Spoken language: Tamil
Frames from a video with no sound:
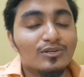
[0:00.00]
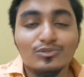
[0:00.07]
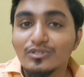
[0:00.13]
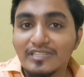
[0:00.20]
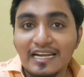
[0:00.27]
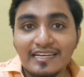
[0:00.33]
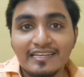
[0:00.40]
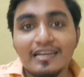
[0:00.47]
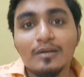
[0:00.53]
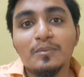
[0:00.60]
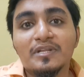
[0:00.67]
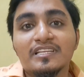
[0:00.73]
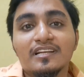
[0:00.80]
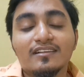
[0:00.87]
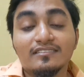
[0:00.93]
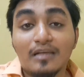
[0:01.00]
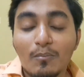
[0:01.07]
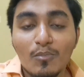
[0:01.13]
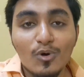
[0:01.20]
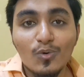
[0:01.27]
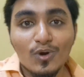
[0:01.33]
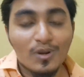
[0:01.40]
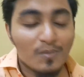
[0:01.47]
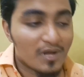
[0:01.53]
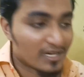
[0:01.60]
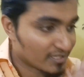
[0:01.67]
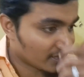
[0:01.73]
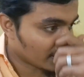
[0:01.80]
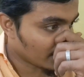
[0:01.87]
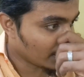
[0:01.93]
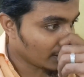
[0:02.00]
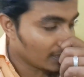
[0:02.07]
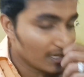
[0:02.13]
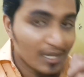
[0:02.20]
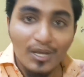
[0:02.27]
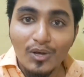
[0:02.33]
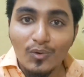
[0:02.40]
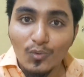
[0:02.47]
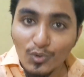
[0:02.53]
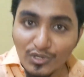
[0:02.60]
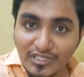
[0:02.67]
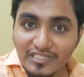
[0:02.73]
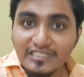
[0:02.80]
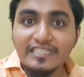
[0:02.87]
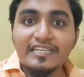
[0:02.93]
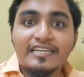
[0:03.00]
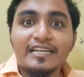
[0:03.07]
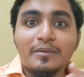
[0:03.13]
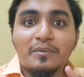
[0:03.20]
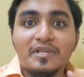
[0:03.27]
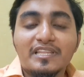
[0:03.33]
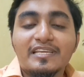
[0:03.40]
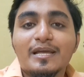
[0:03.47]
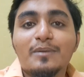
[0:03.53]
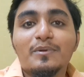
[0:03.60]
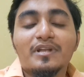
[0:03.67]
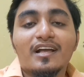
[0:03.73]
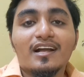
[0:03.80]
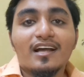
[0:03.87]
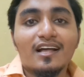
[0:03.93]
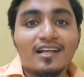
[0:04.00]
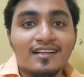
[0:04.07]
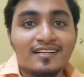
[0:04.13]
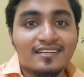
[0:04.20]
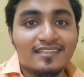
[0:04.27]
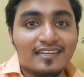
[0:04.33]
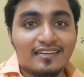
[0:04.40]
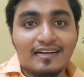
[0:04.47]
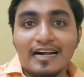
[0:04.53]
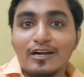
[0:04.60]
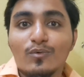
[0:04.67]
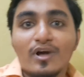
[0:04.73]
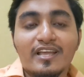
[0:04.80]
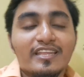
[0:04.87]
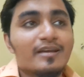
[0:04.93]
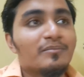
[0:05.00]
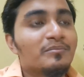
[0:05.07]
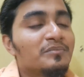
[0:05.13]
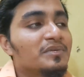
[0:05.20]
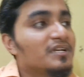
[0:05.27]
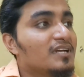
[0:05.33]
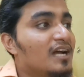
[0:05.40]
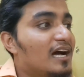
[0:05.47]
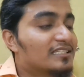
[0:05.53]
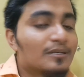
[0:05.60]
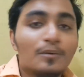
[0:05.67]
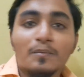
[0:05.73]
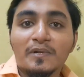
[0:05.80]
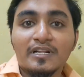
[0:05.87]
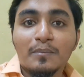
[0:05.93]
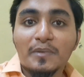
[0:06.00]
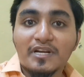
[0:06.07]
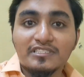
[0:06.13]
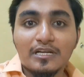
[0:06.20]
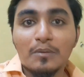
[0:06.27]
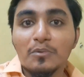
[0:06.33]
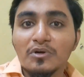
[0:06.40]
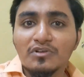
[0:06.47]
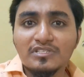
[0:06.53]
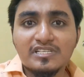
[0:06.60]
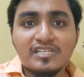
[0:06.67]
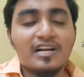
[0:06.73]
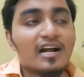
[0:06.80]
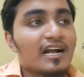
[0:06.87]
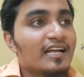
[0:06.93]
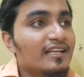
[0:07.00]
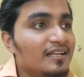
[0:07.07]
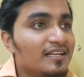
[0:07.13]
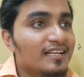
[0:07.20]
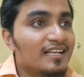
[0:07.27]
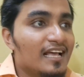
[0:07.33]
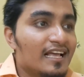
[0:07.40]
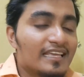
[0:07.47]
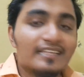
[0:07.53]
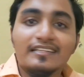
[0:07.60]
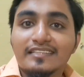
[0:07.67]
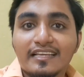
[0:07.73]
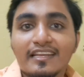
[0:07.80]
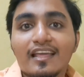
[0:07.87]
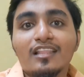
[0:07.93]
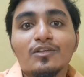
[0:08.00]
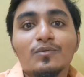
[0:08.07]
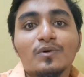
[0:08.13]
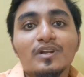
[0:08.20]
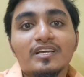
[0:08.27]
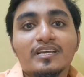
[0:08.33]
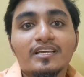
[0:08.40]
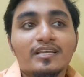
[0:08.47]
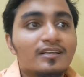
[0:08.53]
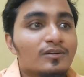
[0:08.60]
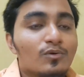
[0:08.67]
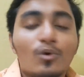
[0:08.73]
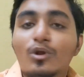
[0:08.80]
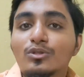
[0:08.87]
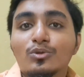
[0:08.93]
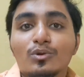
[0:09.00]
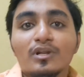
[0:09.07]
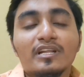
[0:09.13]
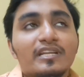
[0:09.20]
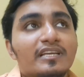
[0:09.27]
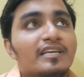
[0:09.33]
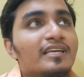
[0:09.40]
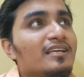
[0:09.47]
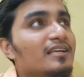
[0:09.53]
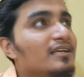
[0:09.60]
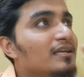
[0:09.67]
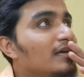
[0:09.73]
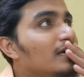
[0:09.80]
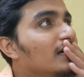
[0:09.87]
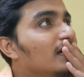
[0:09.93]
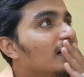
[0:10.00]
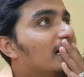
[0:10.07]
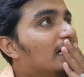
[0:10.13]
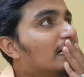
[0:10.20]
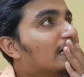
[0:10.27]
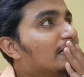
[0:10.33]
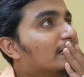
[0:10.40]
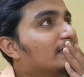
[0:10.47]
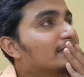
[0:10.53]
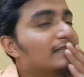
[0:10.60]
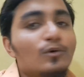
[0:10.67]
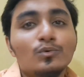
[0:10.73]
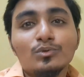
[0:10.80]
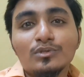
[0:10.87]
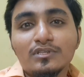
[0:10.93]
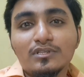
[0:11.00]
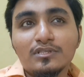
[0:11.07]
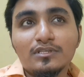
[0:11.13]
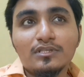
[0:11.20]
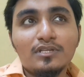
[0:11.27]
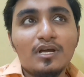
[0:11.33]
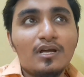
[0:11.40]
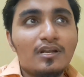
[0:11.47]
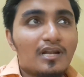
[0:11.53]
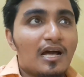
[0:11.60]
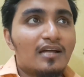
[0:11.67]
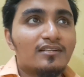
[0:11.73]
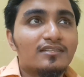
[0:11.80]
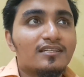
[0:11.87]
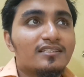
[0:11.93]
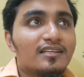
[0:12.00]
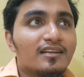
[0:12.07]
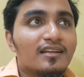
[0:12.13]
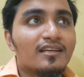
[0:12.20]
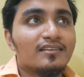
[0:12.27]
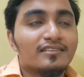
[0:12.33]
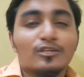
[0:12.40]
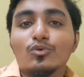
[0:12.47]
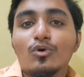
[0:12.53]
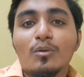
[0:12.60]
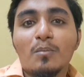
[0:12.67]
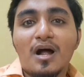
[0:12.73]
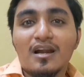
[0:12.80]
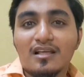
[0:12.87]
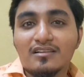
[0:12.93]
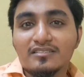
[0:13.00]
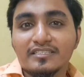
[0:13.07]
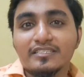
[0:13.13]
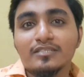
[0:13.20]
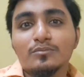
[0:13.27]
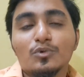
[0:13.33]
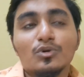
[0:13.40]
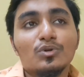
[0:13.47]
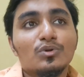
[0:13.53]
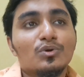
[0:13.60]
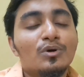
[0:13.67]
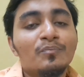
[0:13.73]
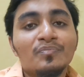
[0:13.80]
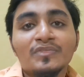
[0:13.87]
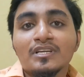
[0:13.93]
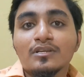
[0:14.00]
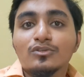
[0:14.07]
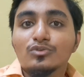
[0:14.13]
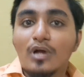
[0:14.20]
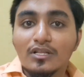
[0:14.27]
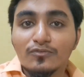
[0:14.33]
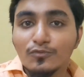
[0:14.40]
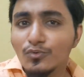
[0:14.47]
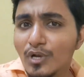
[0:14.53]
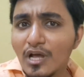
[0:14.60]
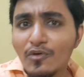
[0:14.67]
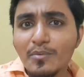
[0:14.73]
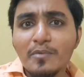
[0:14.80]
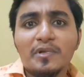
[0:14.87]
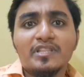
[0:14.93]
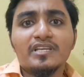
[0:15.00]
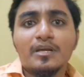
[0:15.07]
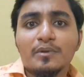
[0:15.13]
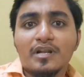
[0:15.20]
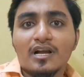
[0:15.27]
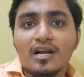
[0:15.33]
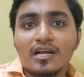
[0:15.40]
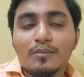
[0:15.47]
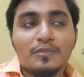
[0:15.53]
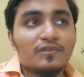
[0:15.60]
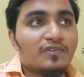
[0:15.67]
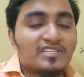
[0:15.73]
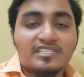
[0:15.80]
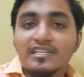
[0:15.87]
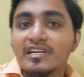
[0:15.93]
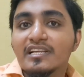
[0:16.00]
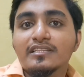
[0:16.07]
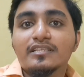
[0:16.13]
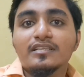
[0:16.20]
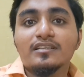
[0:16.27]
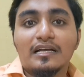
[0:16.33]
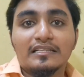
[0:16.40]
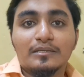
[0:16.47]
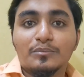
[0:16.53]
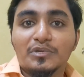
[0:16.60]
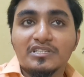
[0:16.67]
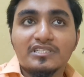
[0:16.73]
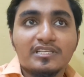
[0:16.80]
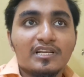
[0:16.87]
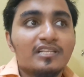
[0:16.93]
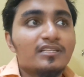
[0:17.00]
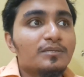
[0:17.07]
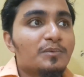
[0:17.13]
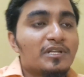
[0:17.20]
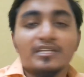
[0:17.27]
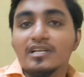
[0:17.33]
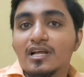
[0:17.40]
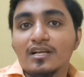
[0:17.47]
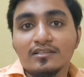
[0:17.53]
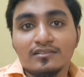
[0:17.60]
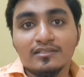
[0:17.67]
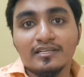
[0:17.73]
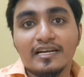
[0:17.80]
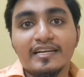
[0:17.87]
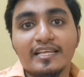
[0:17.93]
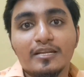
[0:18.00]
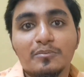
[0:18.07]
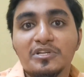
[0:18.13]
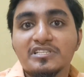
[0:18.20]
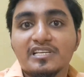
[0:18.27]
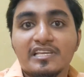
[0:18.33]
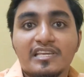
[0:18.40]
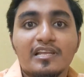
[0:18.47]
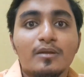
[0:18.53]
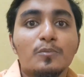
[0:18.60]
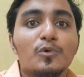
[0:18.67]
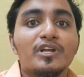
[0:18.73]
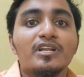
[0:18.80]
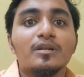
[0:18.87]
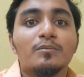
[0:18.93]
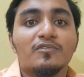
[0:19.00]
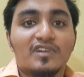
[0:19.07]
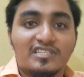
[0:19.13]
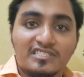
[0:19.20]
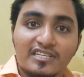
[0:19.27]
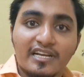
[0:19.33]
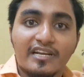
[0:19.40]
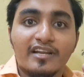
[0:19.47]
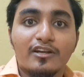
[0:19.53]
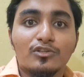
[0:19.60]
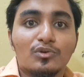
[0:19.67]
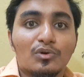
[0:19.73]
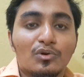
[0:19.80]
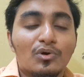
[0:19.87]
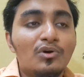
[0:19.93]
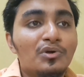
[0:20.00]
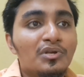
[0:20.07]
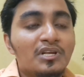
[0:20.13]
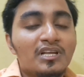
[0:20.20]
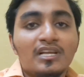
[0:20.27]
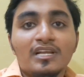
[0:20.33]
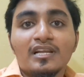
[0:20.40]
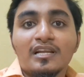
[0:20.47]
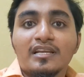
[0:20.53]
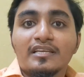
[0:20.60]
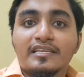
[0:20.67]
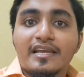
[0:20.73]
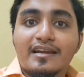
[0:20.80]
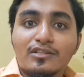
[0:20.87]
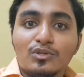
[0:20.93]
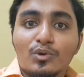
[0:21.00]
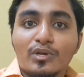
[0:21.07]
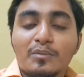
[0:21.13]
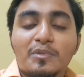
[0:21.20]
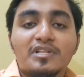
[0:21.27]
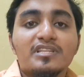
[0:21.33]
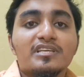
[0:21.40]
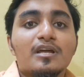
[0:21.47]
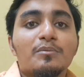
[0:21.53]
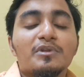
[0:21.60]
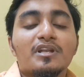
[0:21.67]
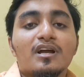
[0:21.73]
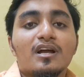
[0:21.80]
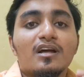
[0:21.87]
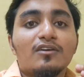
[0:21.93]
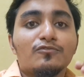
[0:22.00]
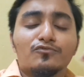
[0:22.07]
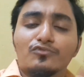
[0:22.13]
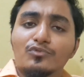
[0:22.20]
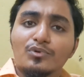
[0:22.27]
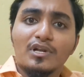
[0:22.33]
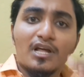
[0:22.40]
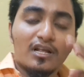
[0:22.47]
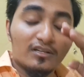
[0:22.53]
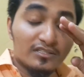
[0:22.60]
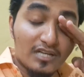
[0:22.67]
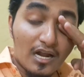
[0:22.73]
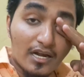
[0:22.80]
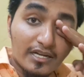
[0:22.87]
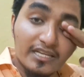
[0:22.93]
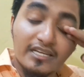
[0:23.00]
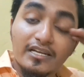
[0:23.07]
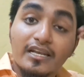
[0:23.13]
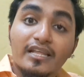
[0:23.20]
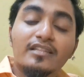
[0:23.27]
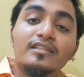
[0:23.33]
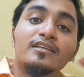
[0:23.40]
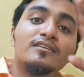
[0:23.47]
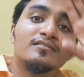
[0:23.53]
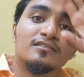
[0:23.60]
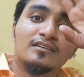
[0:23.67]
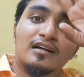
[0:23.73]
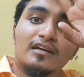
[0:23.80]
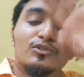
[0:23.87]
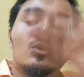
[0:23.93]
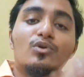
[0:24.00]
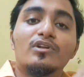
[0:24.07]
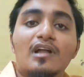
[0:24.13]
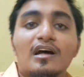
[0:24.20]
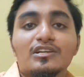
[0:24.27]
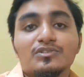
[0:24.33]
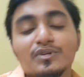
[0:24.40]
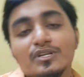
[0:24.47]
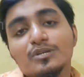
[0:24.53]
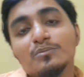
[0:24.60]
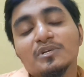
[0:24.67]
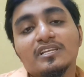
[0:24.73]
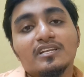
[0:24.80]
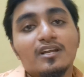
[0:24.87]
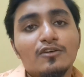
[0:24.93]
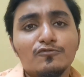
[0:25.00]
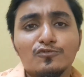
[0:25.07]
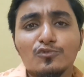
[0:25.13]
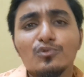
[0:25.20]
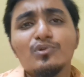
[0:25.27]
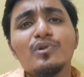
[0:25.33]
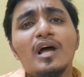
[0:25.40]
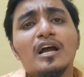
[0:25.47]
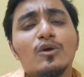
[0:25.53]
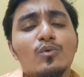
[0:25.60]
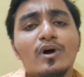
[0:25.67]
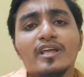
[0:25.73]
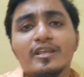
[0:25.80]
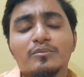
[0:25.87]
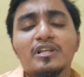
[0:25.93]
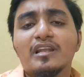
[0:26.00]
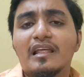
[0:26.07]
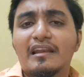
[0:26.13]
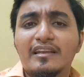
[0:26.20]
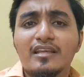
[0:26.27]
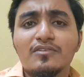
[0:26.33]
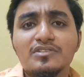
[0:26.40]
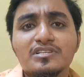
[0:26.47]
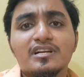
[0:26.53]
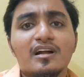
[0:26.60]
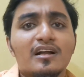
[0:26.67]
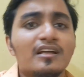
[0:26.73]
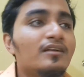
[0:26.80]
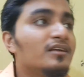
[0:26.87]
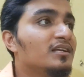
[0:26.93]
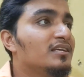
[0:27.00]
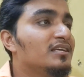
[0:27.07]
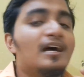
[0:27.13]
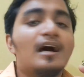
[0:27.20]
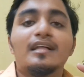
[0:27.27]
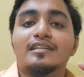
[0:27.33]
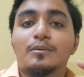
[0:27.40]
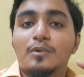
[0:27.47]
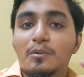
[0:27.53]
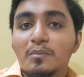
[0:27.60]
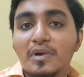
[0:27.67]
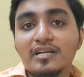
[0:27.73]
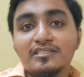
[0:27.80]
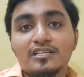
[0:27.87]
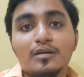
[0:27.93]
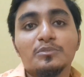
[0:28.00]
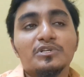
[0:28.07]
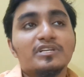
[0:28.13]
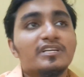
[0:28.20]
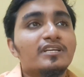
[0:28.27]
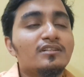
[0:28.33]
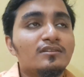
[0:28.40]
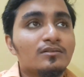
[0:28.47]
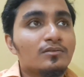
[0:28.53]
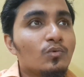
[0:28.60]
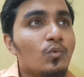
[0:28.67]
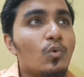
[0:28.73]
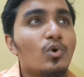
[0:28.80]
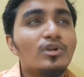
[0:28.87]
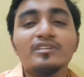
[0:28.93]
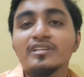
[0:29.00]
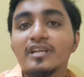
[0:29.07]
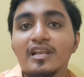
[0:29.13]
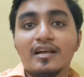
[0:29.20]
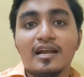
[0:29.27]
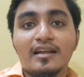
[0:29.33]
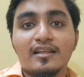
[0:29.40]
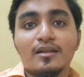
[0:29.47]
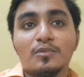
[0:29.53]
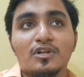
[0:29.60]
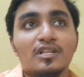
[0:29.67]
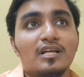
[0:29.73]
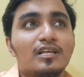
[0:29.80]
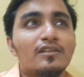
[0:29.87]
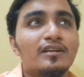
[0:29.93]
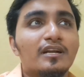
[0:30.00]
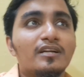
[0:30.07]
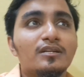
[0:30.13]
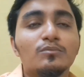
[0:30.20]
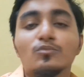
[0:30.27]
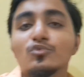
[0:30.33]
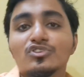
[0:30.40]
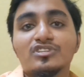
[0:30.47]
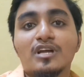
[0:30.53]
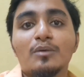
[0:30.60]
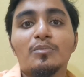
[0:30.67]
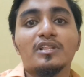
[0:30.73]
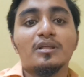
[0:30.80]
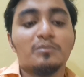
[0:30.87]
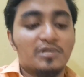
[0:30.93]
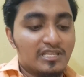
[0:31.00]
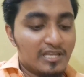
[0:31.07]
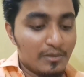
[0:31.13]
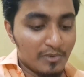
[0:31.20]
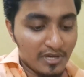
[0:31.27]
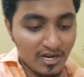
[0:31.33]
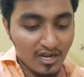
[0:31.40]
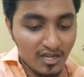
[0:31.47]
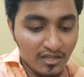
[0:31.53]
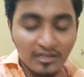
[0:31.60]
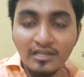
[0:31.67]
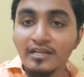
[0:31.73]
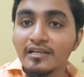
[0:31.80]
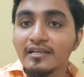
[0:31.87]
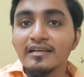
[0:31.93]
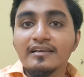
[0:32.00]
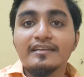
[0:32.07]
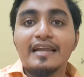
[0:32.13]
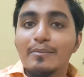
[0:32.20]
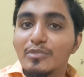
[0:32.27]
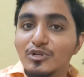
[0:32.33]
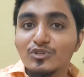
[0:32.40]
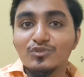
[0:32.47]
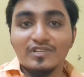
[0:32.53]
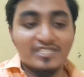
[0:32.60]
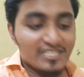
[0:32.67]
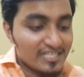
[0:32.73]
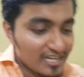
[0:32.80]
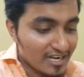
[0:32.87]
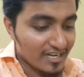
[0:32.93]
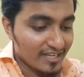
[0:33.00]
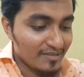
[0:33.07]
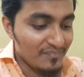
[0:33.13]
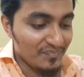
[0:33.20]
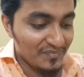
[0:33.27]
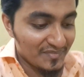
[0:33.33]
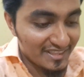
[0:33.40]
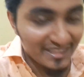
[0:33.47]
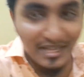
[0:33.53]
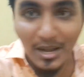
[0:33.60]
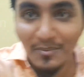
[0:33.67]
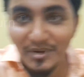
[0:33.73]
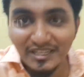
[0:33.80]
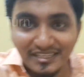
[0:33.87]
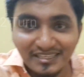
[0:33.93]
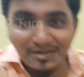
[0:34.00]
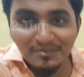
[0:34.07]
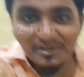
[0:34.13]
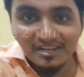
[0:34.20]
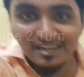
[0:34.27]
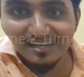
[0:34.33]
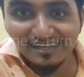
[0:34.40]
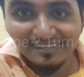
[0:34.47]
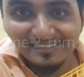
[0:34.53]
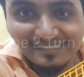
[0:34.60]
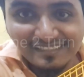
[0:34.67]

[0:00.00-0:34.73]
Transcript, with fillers: ஸோ சாட்டர்டேலாம் பார்த்தீங்கன்னா செம்ம கூட்டமாக இருந்தது ஒரு ஸ்ட்ரீட்டே பார்த்தீங்க அப்படின்னாக்கா அக்வாரியம் அதுக்கப்புறம் பார்த்தீங்கன்னா பெட் ஷாப்புக்குன்னு வச்சுருக்காங்க இது தெரியாதவங்களுக்கு குளத்தூரில் இருக்குது சவுத் நார்த்தா நார்த்தா தெரில ஏதோ ஒரு மாடா ஸ்ட்ரீட்னு போட்டிருக்கோம் ஸோ அது ஃபுல்லாகவே பார்த்தீங்க அப்படின்னாக்கா நம்ம ஃபஸ்ட்லேருந்து அந்த பிரிட்ஜிலேருந்து பார்த்தீங்கன்னா ரெட்டேரி பிரிட்ஜு கீழே போயிட்டு நம்ம ஃபஸ்ட்டு ரைட்டே எடுத்துடணும் எடுத்தோடனே பார்த்தீங்க அப்படின்னாக்கா ஃபுல்லாக ஸ்டார்டிங்லேருந்து அந்த ரோடு லாஸ்ட் வரைக்கும் பார்த்தீங்கன்னா ஃபுல்லாக அக்வாரியம் தான் நிறையா வச்சுருக்காங்க அதுக்கப்புறம் பேர்ட் ஷாப் இருக்குது ஒரு சில கடையில் மட்டும்தான் அதாவது ரெண்டு மூணு ஷாப்பில் தான் பார்த்தீங்க அப்படின்னாக்கா ரேபிட்ஸும் வச்சுருக்காங்க நான் பார்த்தீங்க அப்படின்னாக்கா